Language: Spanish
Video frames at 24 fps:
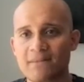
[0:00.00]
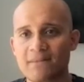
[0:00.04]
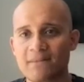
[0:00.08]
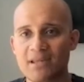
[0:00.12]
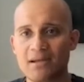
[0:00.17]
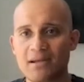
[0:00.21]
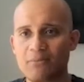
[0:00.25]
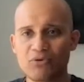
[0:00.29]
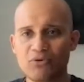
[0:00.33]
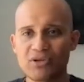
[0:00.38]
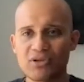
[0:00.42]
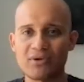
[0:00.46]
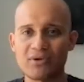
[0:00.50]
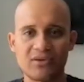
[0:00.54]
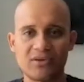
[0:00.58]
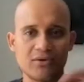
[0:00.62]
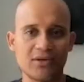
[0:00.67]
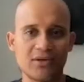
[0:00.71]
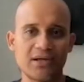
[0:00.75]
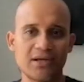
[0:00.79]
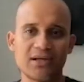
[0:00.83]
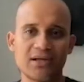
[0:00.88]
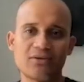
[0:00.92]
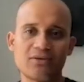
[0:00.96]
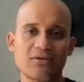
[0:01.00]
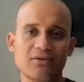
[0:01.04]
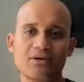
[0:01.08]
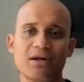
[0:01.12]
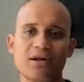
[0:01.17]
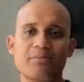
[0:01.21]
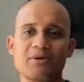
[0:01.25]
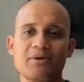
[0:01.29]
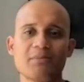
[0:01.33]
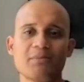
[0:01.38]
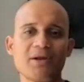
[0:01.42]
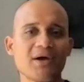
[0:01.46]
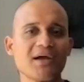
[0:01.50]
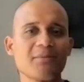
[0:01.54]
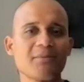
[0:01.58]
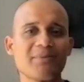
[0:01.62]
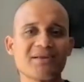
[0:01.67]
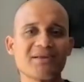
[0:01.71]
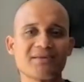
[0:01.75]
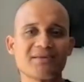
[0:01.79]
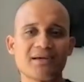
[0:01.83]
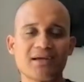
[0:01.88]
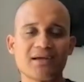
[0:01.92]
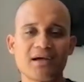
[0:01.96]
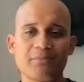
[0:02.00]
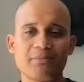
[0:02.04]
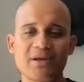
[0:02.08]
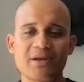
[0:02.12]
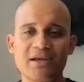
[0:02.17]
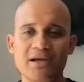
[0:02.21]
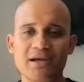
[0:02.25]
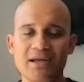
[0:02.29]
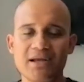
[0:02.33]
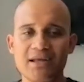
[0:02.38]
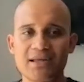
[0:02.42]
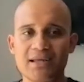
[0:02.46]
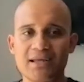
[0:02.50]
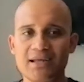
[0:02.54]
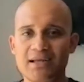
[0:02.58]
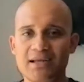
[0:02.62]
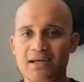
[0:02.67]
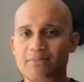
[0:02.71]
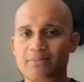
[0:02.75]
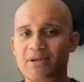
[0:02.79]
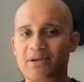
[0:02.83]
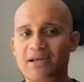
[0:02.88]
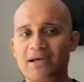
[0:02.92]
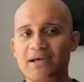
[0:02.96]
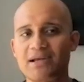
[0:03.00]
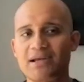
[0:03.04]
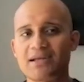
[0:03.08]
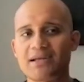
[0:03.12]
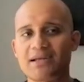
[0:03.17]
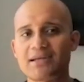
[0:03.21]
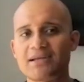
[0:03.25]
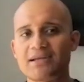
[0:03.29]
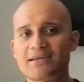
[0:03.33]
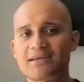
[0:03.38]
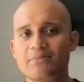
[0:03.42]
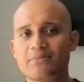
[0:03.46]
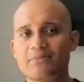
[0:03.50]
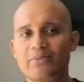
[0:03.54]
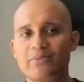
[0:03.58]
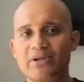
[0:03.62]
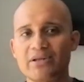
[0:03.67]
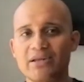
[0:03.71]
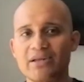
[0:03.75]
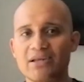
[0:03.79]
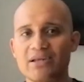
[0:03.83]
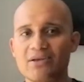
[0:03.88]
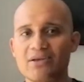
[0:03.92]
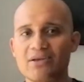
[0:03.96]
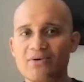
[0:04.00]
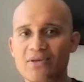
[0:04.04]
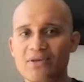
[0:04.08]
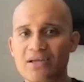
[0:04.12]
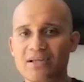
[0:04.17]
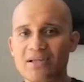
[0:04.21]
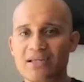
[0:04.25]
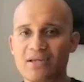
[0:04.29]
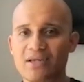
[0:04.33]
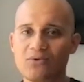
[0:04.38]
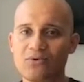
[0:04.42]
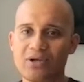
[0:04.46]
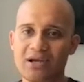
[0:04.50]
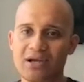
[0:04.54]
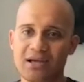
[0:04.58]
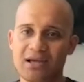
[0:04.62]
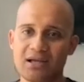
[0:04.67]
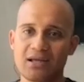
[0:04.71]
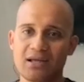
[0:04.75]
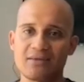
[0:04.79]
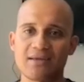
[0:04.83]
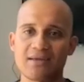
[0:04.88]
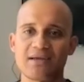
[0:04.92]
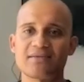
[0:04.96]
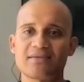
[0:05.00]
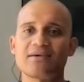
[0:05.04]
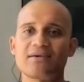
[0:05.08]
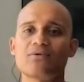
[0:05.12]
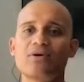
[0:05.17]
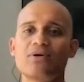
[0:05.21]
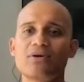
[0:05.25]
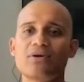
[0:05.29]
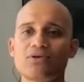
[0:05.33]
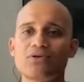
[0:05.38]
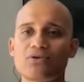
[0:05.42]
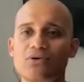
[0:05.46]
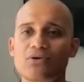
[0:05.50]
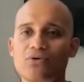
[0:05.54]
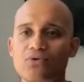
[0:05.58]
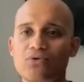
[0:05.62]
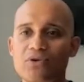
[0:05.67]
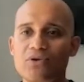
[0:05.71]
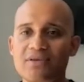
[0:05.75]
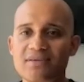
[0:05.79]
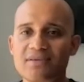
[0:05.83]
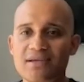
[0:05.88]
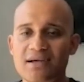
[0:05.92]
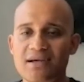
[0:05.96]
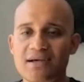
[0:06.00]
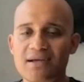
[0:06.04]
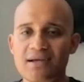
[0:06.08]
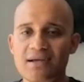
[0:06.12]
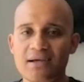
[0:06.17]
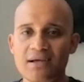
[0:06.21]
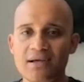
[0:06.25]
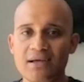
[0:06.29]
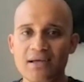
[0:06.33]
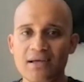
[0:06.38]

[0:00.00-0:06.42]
tenemos situaciones, esto no es la primera vez que pasa en América Latina, América Latina siempre ha tenido dictaduras que se hacen con el control judicial,